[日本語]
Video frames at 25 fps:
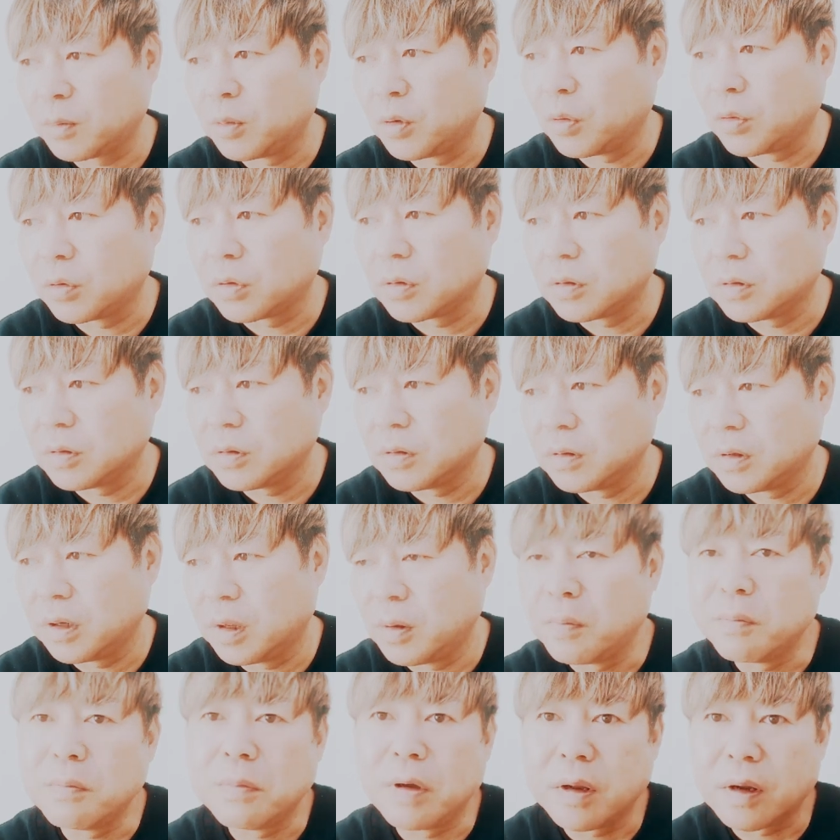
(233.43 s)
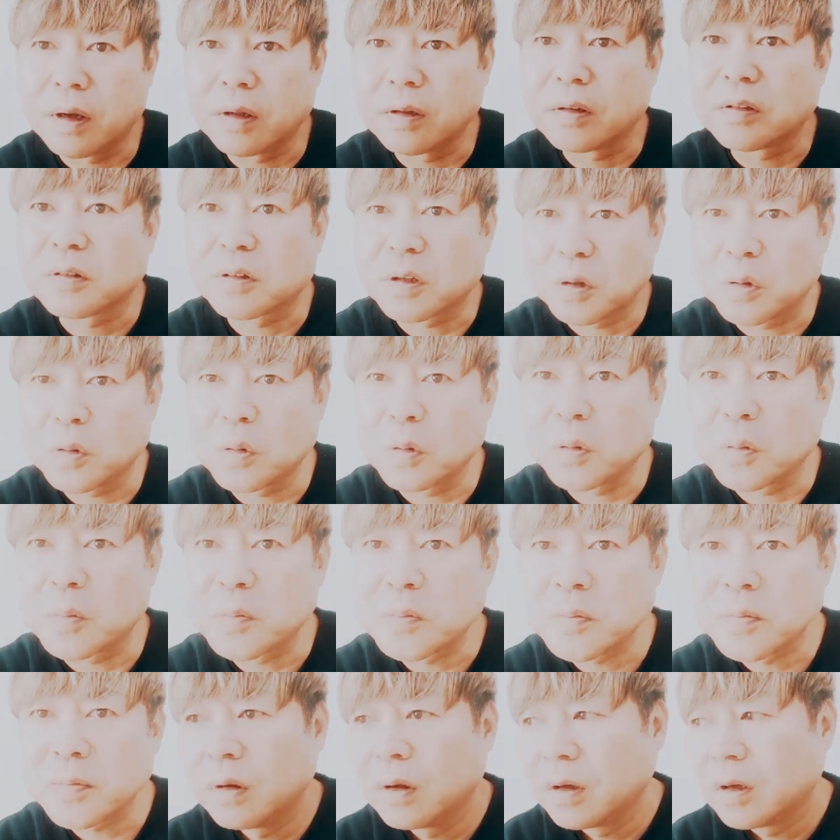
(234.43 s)
玉6年目なんですけど、
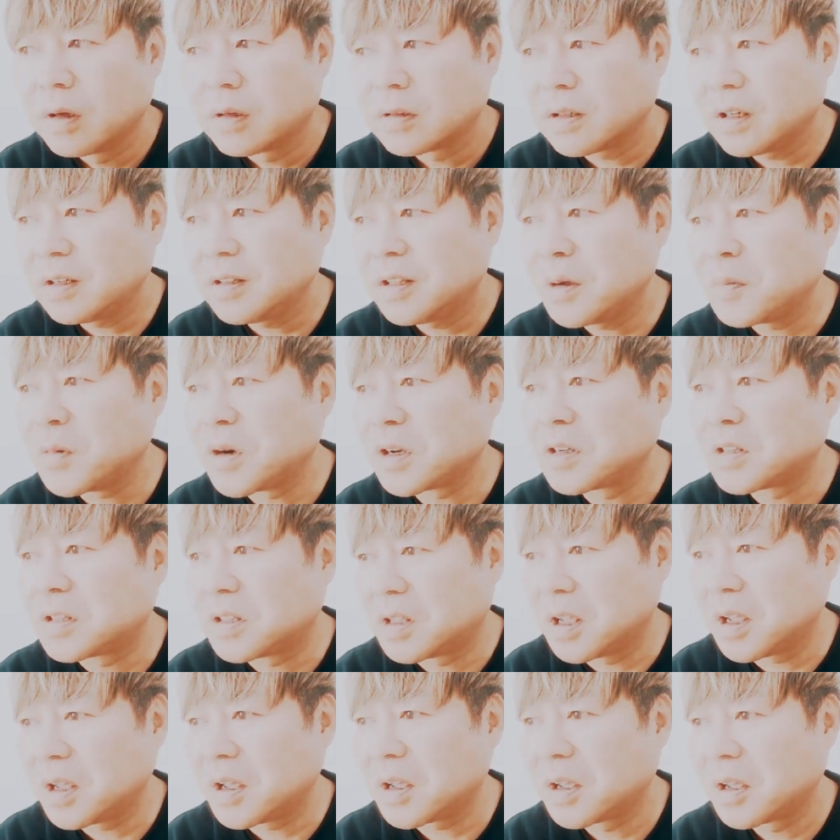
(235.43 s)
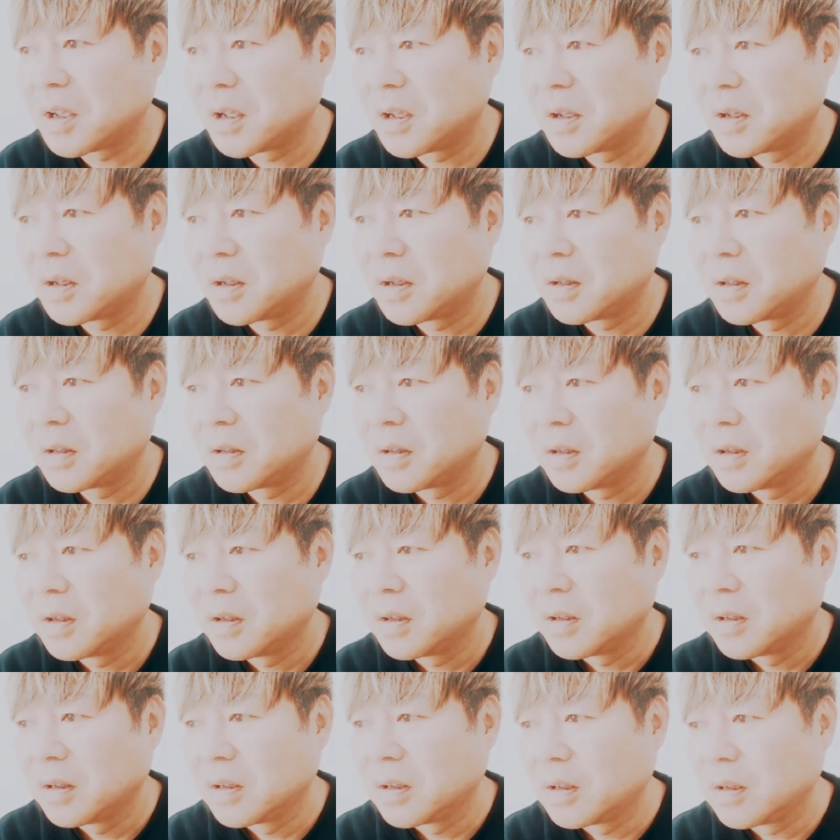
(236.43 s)
埼玉来て、
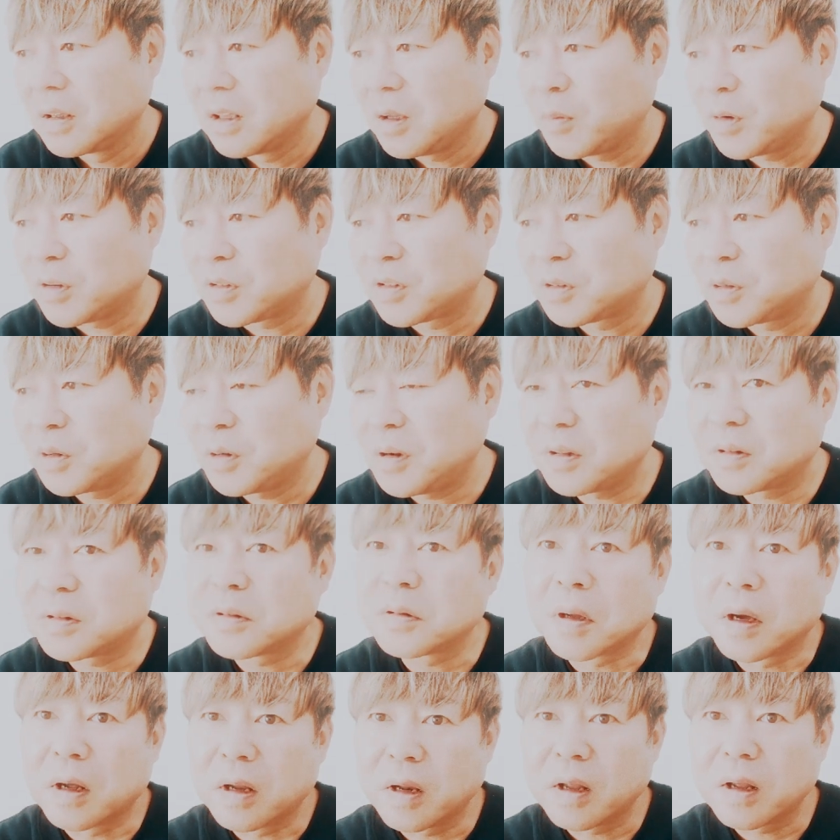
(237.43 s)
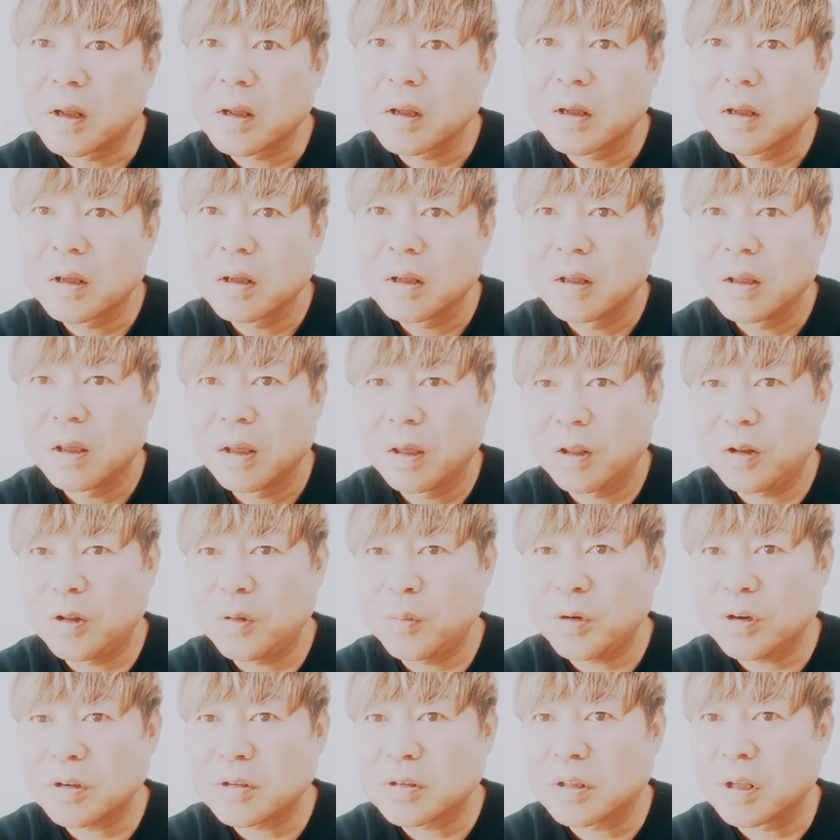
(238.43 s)
やっぱストレスがね、減
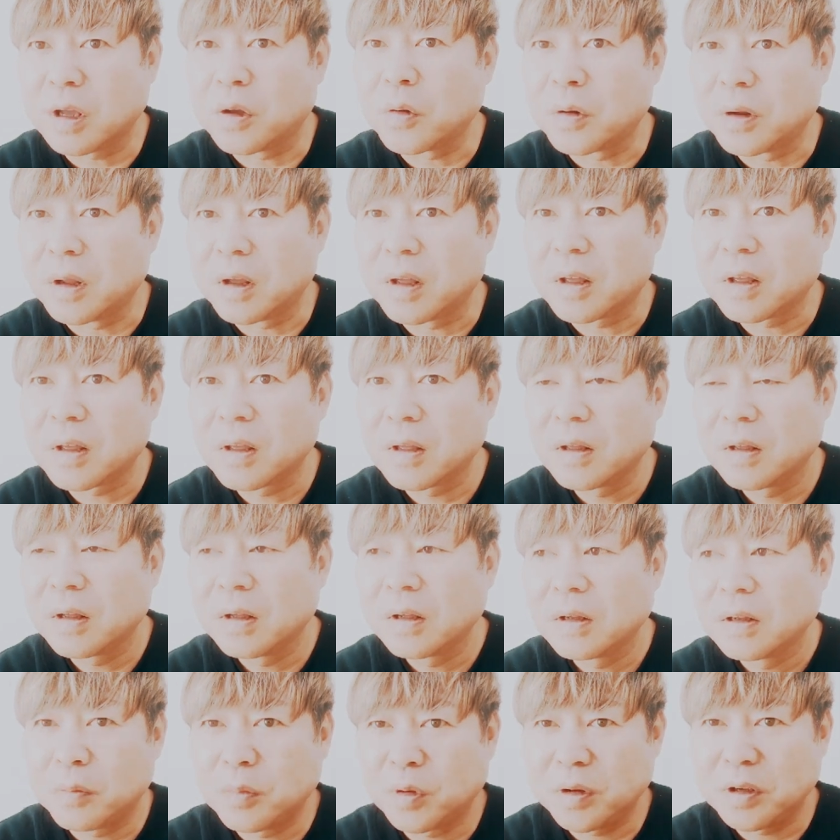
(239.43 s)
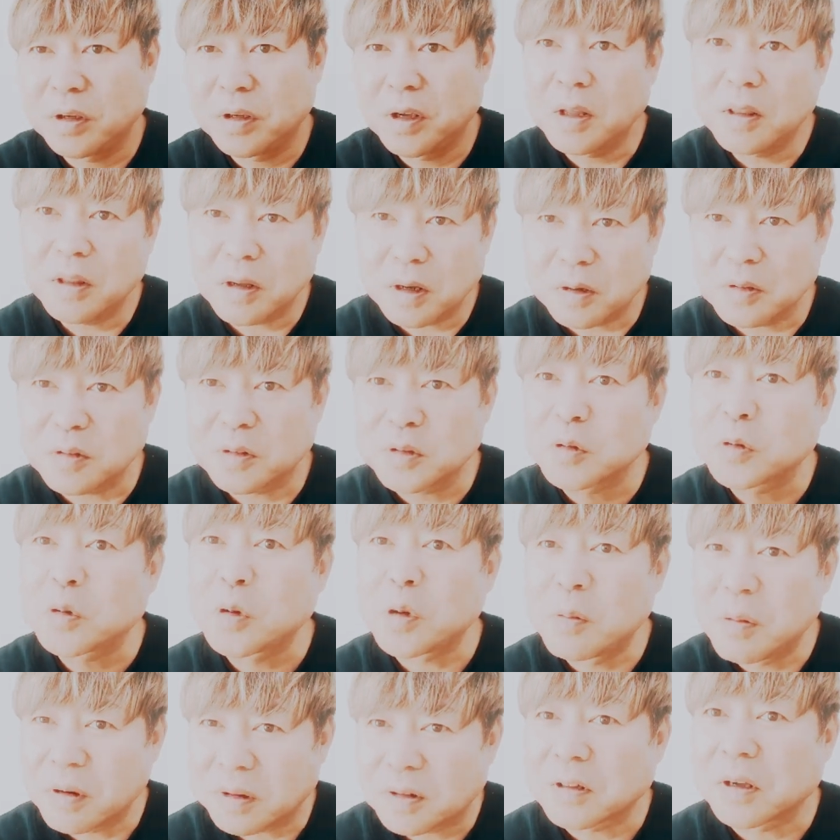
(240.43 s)
りましたよね。もう家の中ずっと
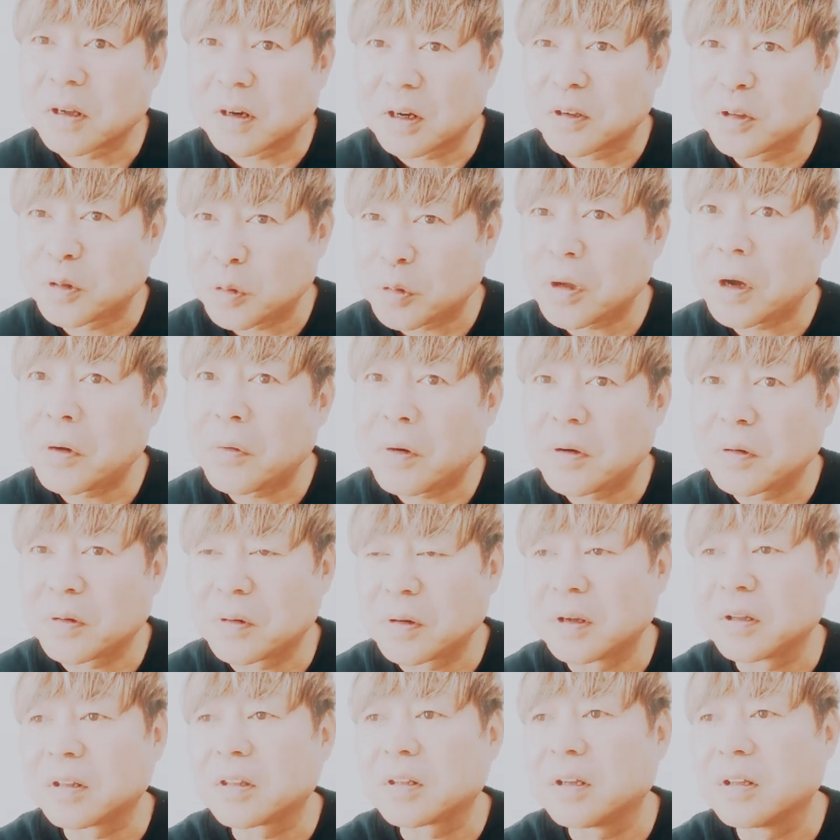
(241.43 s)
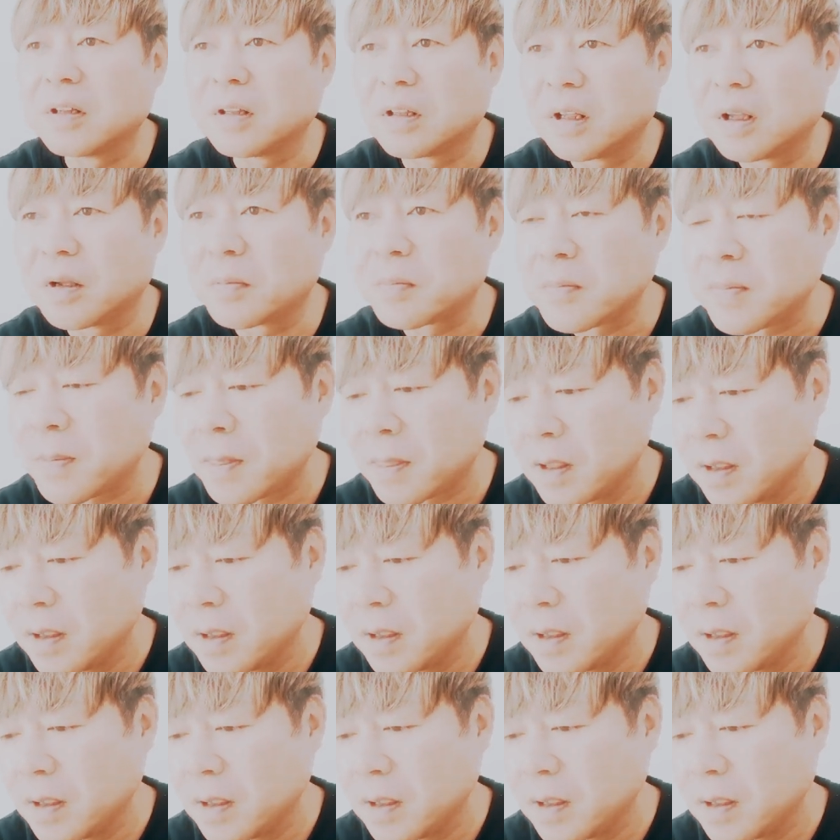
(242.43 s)
いますから人と会わなくなったんで、